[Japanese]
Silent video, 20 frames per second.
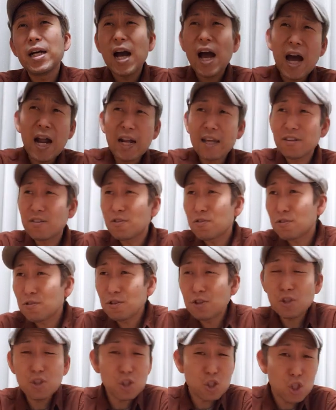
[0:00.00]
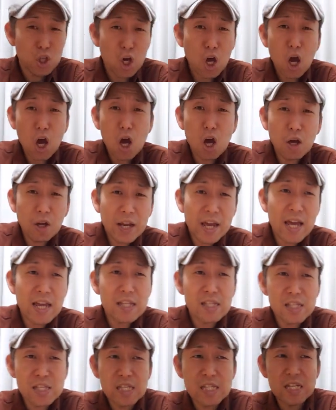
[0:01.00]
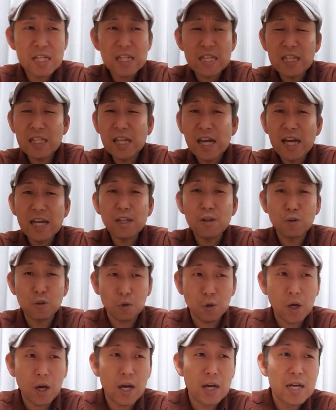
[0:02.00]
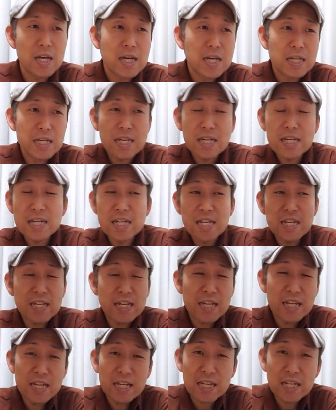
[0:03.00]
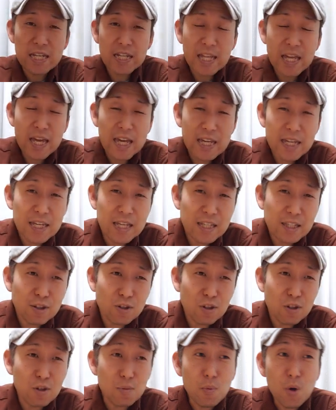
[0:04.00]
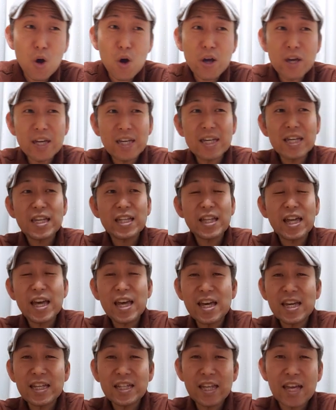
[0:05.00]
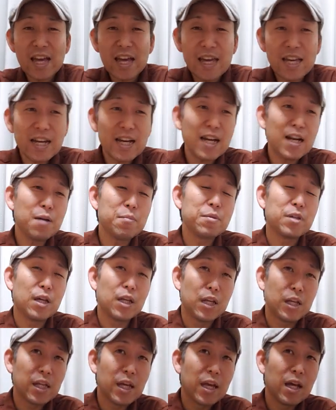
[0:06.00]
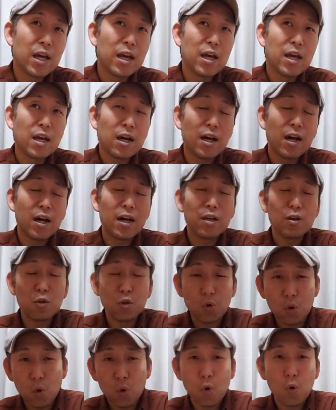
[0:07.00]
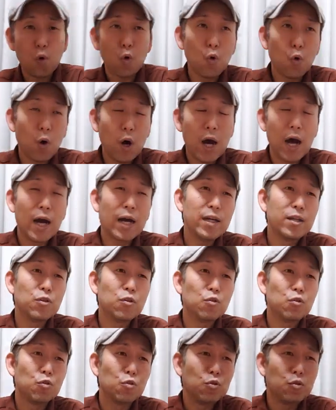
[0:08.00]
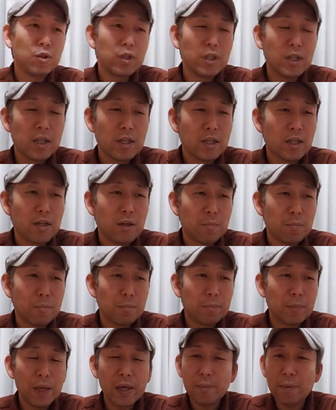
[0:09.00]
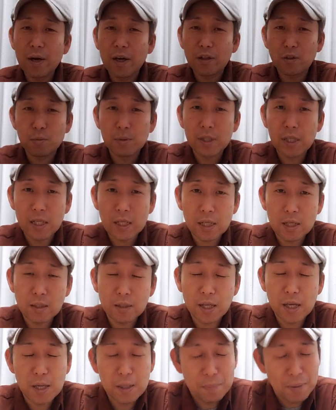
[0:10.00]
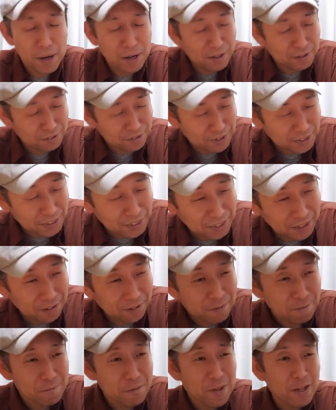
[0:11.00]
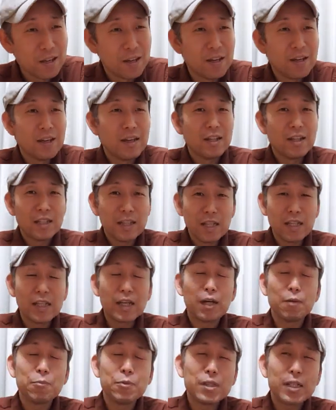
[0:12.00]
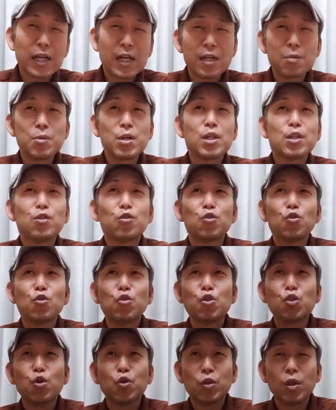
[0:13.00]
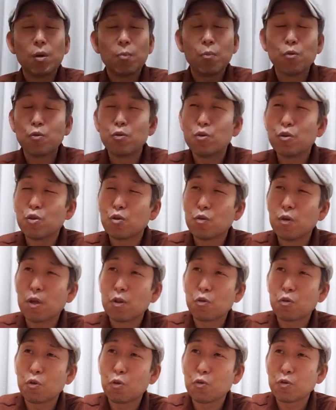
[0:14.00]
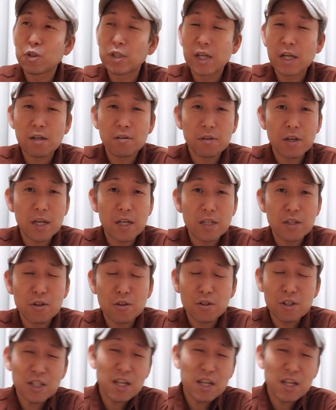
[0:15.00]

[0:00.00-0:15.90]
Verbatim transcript: ガラスの少年時代の」とか「ギリギリでいつも生きていたいから」みたいなねああいうこうアイドル大爆発みたいな大爆発じゃないか。ね、なんかみんながイメージするようなもう古くはそれこそ光る源ない